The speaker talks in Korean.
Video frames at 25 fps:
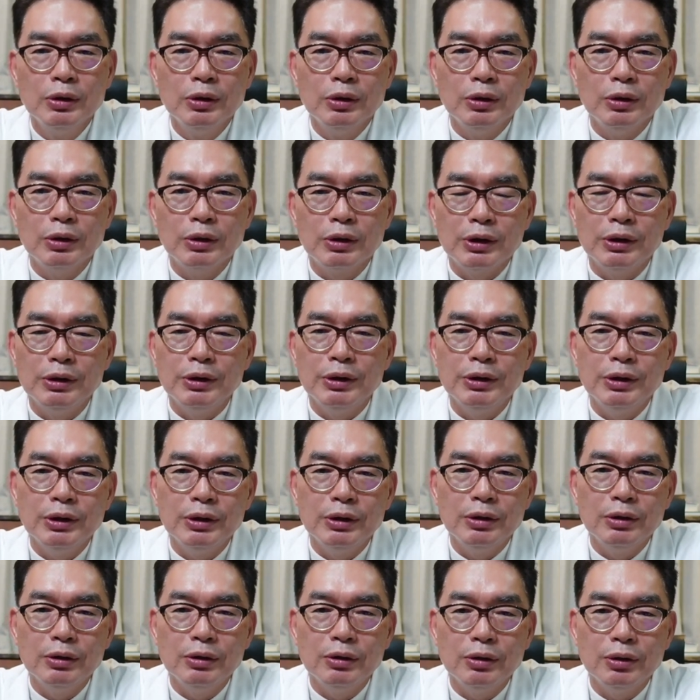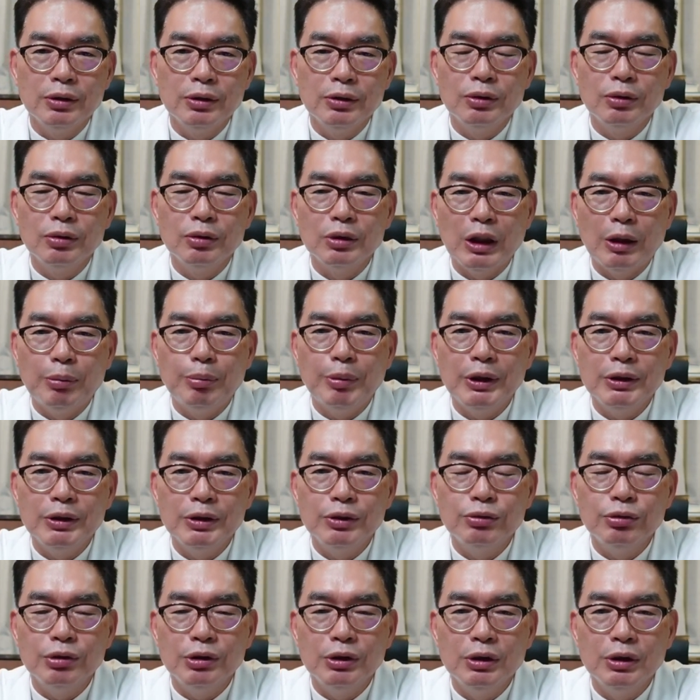어, 컨디션은 더더욱 나빠질
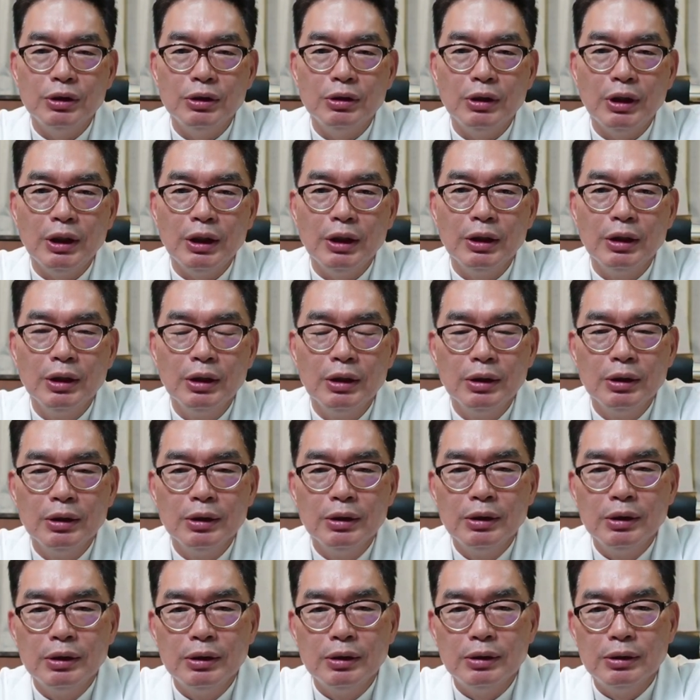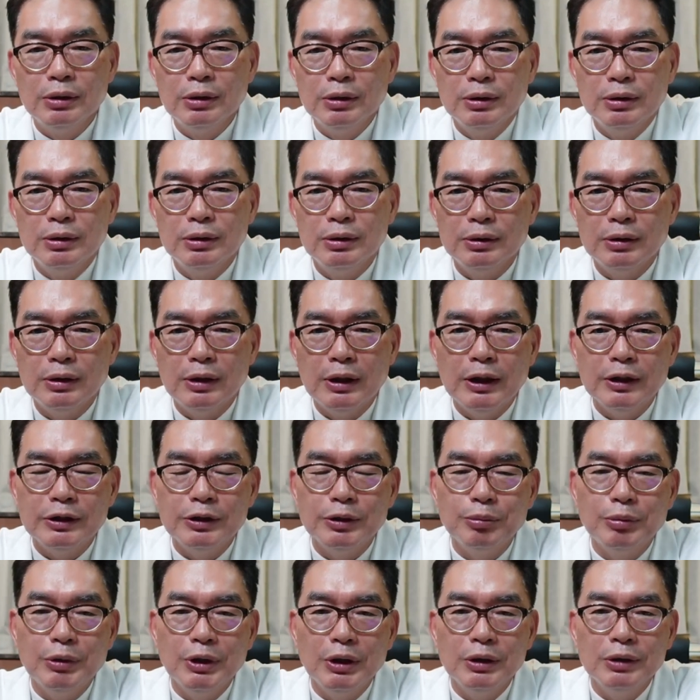수 있는데 어,
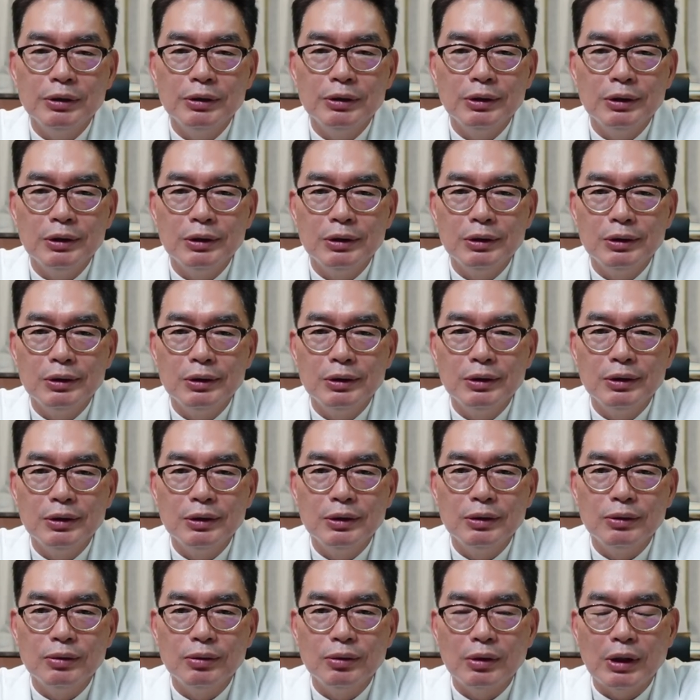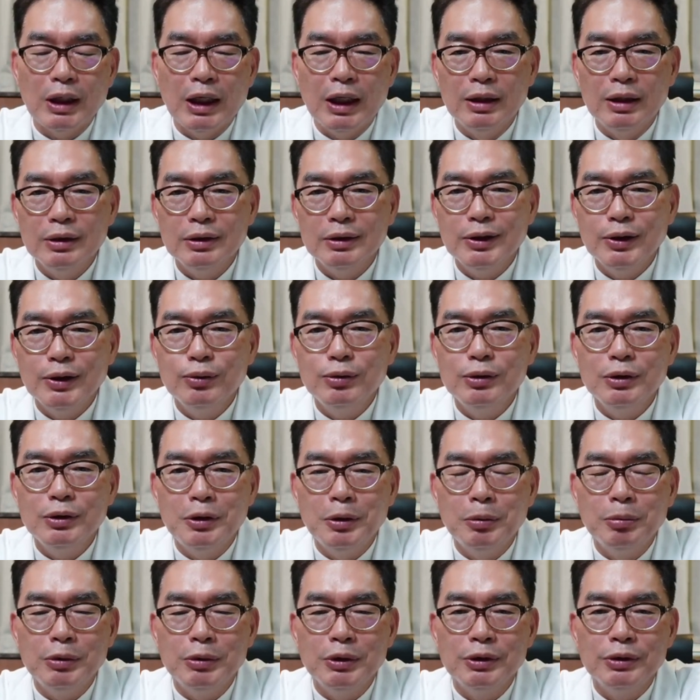하지만 어, 또 가을 겨울이
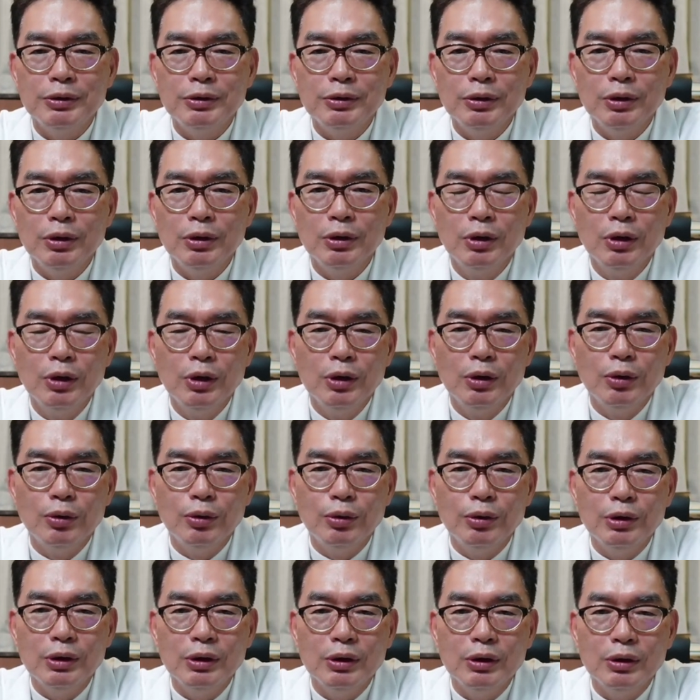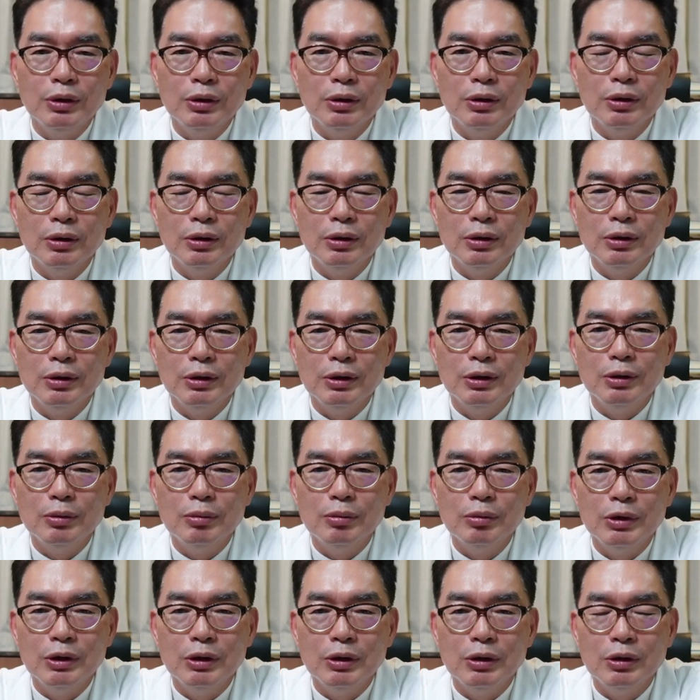되면은요 오히려
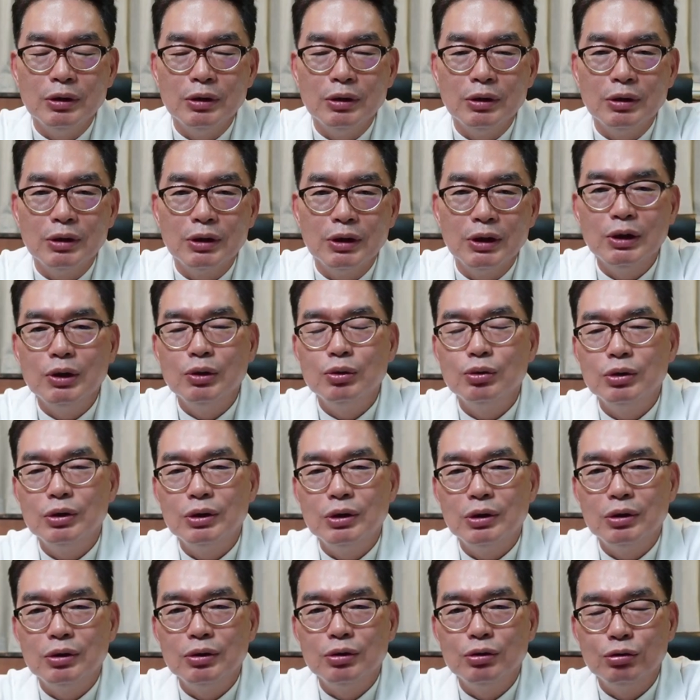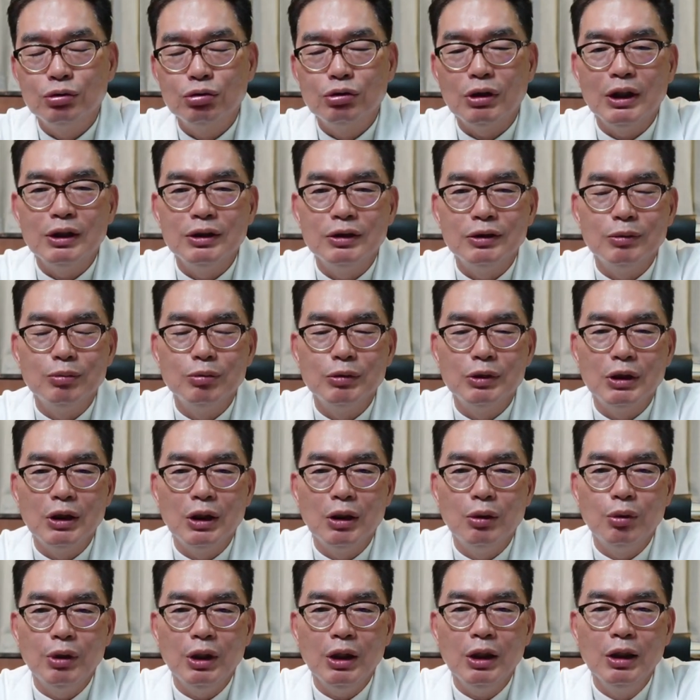여름이 더 그리울 수가 있습니다.
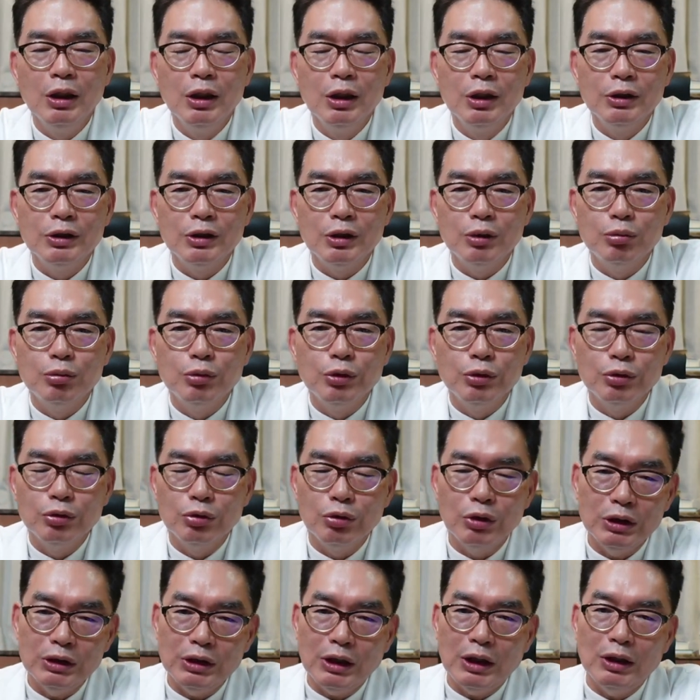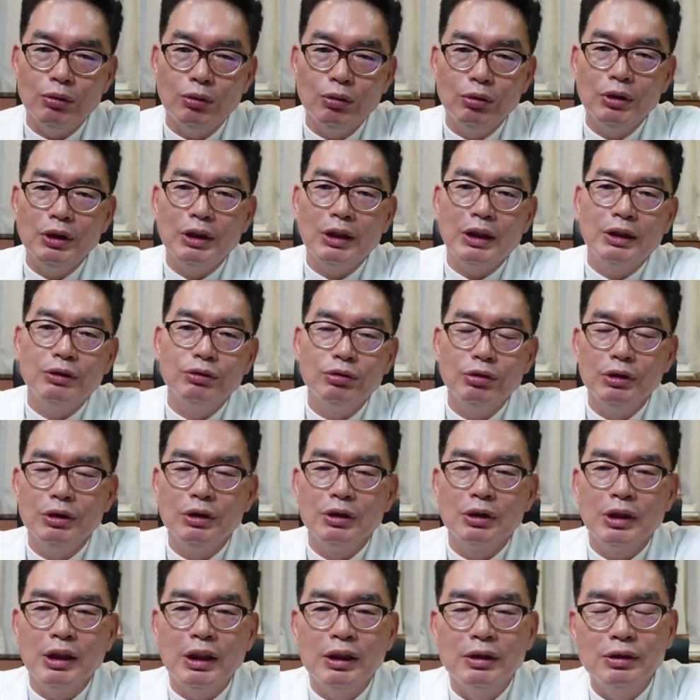왜? 신분도가잘 올라갈 수 있는
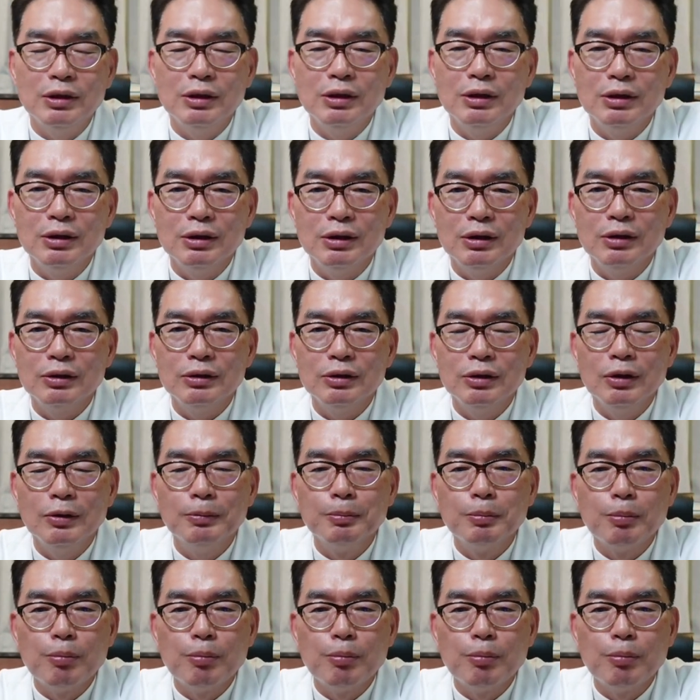계절이거든요.